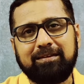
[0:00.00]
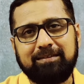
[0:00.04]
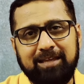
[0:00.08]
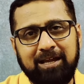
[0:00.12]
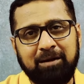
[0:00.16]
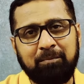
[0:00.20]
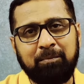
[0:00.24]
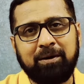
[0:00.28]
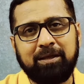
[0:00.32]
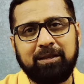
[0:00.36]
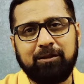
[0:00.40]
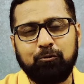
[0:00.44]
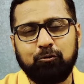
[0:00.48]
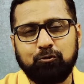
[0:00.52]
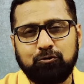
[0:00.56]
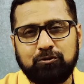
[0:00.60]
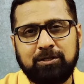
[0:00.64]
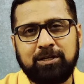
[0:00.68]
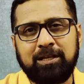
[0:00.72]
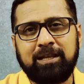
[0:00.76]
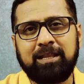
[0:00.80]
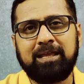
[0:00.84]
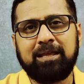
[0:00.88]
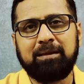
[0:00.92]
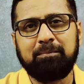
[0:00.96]
ये हमारे
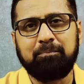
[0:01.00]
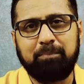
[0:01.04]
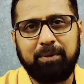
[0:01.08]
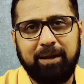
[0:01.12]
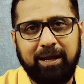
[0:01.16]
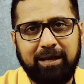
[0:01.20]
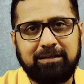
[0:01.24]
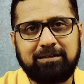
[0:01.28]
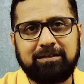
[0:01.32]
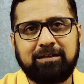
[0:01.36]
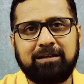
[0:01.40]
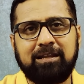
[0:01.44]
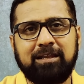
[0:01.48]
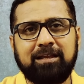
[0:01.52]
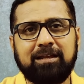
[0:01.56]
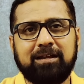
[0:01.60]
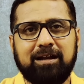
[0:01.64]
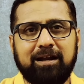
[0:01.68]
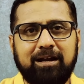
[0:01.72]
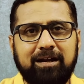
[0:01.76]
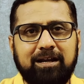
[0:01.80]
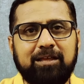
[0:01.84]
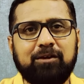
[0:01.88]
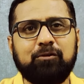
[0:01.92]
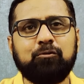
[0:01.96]
उठने बैठने
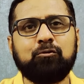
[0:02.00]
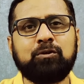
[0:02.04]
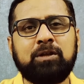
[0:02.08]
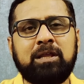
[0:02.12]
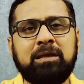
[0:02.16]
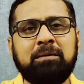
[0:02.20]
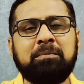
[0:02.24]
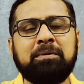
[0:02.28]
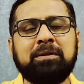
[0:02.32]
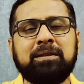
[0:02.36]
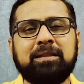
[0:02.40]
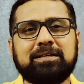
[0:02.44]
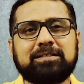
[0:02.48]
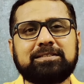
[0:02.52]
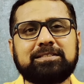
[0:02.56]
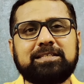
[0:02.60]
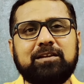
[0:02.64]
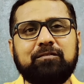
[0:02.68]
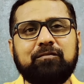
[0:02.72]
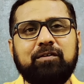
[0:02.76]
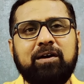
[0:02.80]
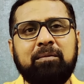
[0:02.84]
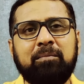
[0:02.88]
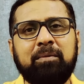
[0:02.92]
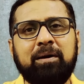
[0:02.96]
खड़े होने में न
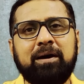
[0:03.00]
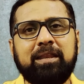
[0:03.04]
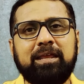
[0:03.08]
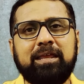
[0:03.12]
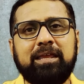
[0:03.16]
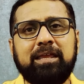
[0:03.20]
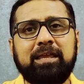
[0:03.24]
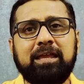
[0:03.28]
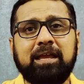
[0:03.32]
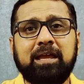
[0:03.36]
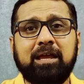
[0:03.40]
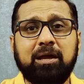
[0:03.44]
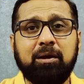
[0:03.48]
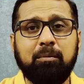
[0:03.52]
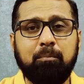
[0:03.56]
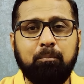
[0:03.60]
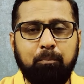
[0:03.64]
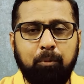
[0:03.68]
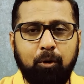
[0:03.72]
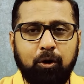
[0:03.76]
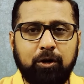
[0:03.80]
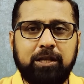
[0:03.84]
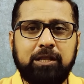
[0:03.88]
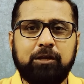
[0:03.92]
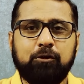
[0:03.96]
सिर्फ हमारी
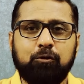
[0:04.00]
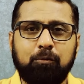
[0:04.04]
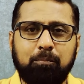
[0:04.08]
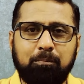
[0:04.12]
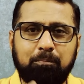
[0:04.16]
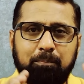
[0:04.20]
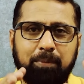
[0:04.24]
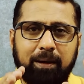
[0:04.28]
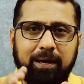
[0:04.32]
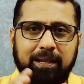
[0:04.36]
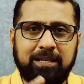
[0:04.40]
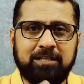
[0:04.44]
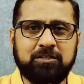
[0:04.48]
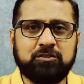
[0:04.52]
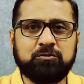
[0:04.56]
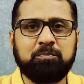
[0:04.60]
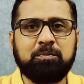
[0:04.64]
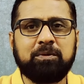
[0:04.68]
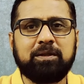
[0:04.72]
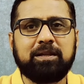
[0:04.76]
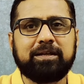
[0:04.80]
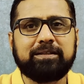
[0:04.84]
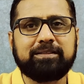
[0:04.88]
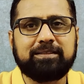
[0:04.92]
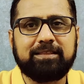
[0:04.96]
बॉडी को बैलेंस
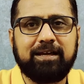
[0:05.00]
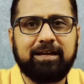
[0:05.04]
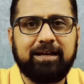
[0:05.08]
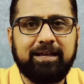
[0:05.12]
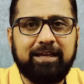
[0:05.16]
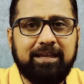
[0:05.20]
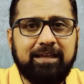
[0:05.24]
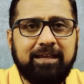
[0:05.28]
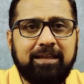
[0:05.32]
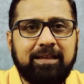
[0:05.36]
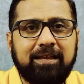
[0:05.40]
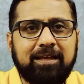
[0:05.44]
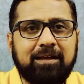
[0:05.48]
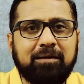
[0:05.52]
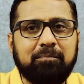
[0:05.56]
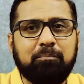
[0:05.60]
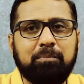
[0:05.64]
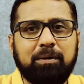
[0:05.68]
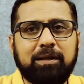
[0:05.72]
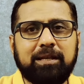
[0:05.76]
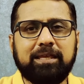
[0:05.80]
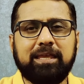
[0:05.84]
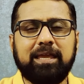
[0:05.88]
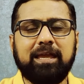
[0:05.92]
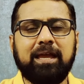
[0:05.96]
में रखता है
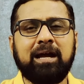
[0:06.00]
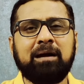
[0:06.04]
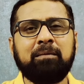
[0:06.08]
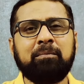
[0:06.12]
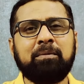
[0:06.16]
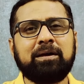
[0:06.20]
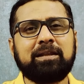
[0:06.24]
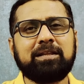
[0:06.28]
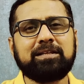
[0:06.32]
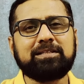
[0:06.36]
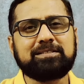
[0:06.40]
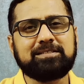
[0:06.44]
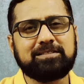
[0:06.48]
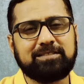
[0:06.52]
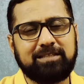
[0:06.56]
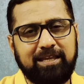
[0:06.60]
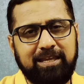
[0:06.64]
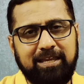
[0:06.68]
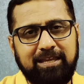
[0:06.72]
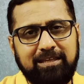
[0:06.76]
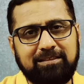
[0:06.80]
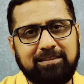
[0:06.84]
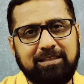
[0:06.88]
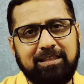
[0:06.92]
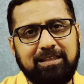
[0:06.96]
बल्कि हमारा
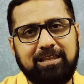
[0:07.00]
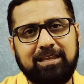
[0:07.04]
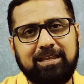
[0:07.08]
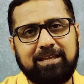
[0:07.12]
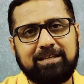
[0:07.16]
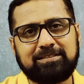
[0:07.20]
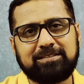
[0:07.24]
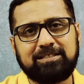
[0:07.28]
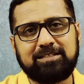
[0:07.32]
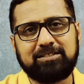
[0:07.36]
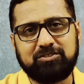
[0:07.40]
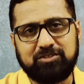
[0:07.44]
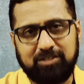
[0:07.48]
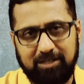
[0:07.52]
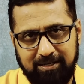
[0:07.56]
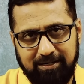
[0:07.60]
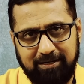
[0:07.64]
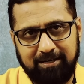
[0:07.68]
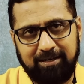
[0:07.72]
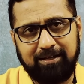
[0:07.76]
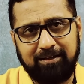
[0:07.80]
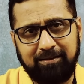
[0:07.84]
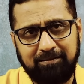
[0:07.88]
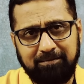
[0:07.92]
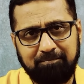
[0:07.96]
सही तरीके से
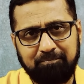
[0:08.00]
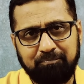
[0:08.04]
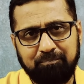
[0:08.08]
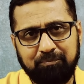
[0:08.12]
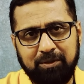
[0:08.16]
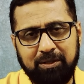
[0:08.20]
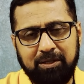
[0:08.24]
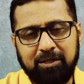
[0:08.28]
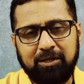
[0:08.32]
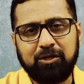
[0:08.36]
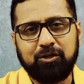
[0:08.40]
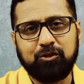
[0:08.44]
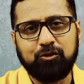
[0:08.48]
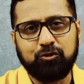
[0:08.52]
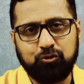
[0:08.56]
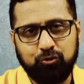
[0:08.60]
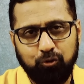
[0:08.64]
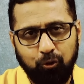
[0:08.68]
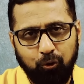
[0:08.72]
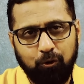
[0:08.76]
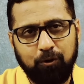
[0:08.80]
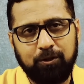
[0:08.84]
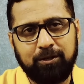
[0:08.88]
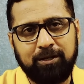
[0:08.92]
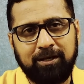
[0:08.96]
चलना
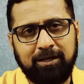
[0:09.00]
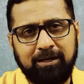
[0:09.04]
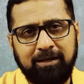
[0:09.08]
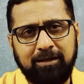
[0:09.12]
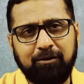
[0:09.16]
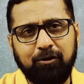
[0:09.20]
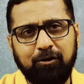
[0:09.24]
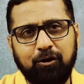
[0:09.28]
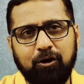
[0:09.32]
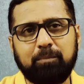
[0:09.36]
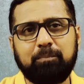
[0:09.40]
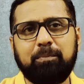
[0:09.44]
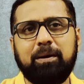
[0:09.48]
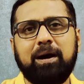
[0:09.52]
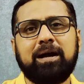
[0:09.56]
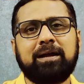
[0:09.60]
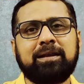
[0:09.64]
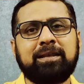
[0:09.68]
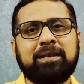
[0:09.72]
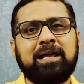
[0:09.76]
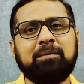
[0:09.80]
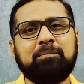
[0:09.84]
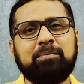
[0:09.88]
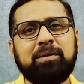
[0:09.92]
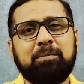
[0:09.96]
दौड़ना और
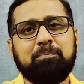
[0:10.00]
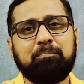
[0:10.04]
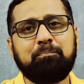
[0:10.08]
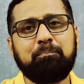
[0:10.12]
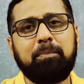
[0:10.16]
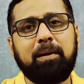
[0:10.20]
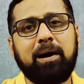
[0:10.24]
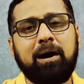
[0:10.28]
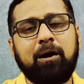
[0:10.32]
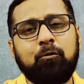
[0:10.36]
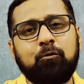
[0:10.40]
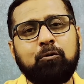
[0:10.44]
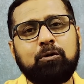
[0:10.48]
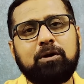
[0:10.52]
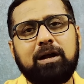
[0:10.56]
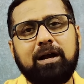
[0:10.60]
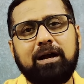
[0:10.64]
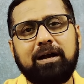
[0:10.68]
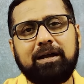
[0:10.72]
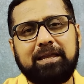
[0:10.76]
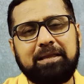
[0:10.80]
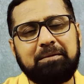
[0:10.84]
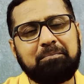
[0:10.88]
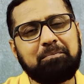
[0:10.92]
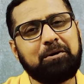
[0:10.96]
भागना भी पाओ का
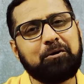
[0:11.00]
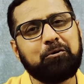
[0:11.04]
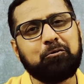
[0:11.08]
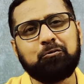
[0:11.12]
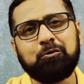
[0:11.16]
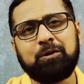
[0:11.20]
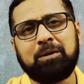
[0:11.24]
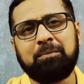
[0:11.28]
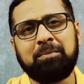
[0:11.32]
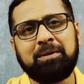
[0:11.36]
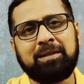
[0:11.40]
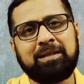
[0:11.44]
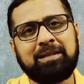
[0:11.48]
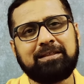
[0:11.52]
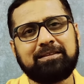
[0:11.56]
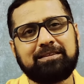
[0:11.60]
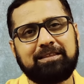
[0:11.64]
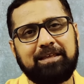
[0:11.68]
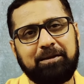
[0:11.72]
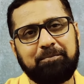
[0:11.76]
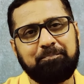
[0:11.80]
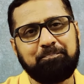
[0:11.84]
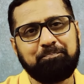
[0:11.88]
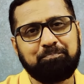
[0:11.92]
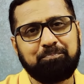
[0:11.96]
ही मरून मिन्नत
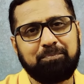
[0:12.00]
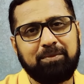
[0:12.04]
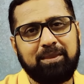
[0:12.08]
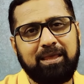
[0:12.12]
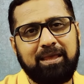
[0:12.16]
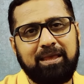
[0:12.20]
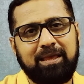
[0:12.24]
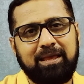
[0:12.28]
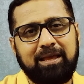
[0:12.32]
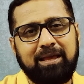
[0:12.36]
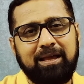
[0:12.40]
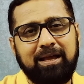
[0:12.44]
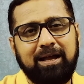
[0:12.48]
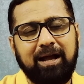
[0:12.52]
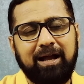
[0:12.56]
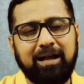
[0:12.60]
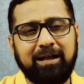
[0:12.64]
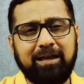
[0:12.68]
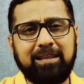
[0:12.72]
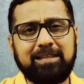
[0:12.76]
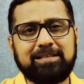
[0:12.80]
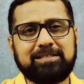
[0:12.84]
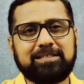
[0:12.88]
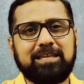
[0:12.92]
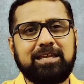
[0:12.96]
है
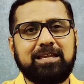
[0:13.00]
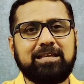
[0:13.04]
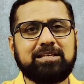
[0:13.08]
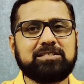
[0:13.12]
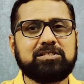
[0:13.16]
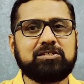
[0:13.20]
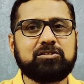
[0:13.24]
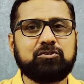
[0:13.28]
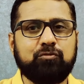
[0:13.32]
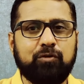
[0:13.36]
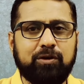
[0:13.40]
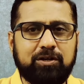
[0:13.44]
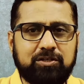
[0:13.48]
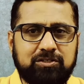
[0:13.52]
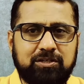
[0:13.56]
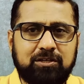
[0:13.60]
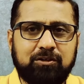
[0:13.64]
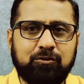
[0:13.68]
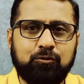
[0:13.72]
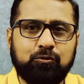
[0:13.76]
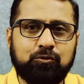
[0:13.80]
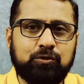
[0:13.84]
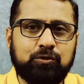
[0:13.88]
अगर इसके स्ट्रक्चर को